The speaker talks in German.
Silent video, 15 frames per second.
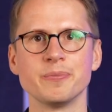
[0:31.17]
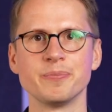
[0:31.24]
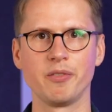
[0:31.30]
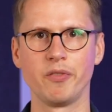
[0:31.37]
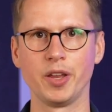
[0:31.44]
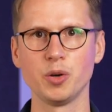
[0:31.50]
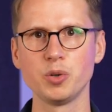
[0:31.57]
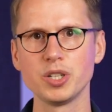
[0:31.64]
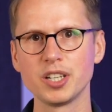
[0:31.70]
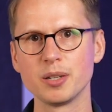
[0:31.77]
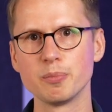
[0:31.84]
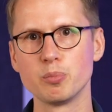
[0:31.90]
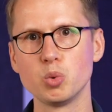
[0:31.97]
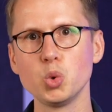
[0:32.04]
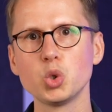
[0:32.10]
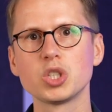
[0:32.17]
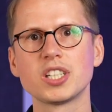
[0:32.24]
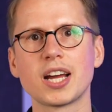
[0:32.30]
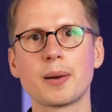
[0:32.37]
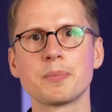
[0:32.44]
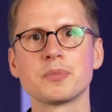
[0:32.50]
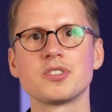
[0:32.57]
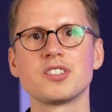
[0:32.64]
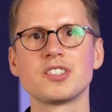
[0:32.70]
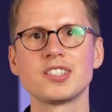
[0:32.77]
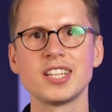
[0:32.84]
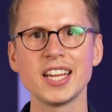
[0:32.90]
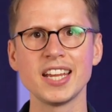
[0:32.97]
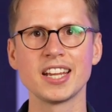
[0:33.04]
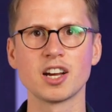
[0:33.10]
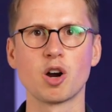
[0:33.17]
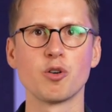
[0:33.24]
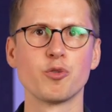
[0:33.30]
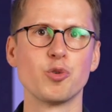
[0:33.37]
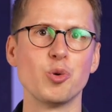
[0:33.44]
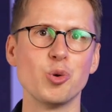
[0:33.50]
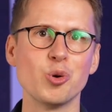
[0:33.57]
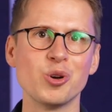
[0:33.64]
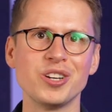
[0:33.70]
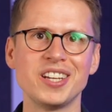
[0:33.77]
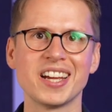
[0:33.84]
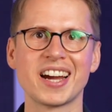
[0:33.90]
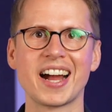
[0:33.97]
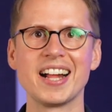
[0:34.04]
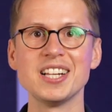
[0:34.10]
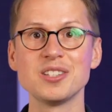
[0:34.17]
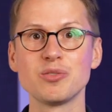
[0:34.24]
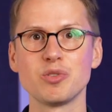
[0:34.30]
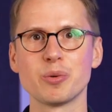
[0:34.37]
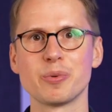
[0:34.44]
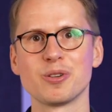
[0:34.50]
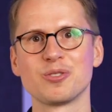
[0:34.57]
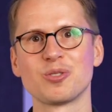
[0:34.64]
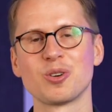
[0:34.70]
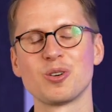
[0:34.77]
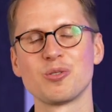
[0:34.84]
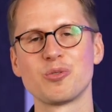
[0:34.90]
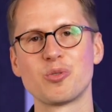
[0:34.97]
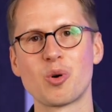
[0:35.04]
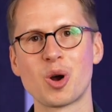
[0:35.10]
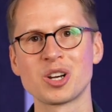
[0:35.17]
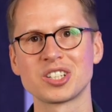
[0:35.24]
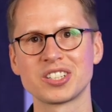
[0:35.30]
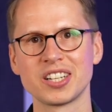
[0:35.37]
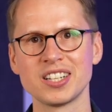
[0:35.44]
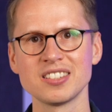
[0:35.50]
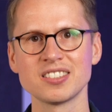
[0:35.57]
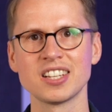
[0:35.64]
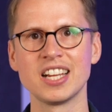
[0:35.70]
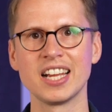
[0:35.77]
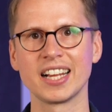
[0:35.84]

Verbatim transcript: Wenn du dir den Buchstaben C auf Höhe der Halswirbelsäule vorstellst,